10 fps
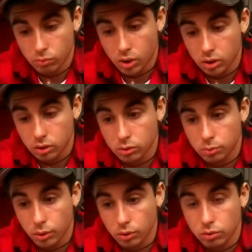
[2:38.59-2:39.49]
Moi
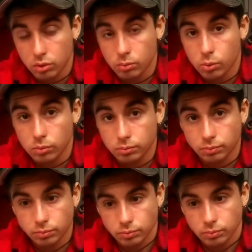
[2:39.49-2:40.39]
euh, personnellement,
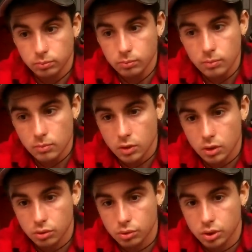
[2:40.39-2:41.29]

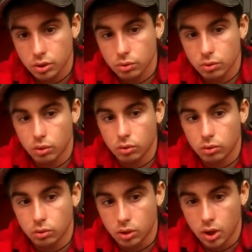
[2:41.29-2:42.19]
je sais que
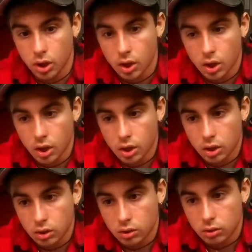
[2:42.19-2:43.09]
dans
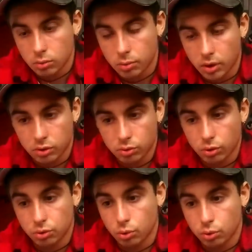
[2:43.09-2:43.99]
euh, pas que
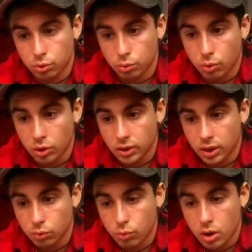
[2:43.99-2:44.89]
ce, soit
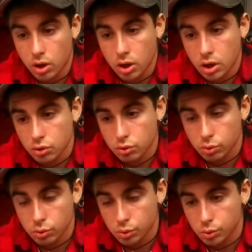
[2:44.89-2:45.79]
tatouage,
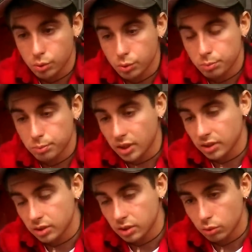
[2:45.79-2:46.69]

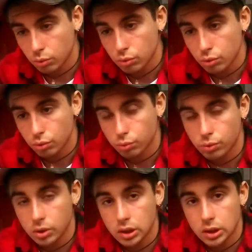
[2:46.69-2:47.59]
piercing et tout, je
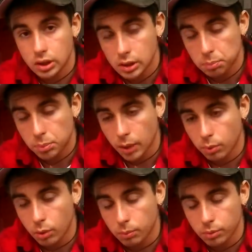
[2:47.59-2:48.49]
suis hyper
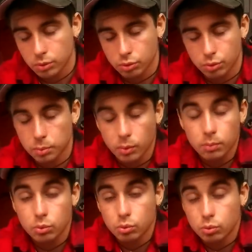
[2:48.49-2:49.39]
propre. Je suis
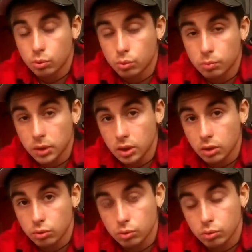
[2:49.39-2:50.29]
propre de, toute
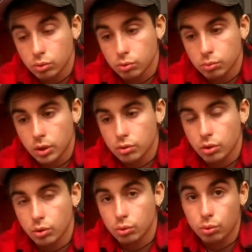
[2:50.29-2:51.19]
manière. Je, me lave
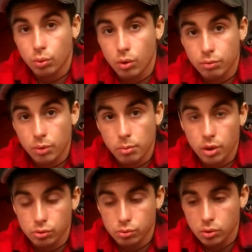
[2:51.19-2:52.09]
genre deux trois fois
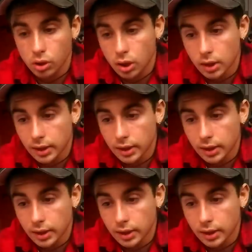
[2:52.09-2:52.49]
par jour.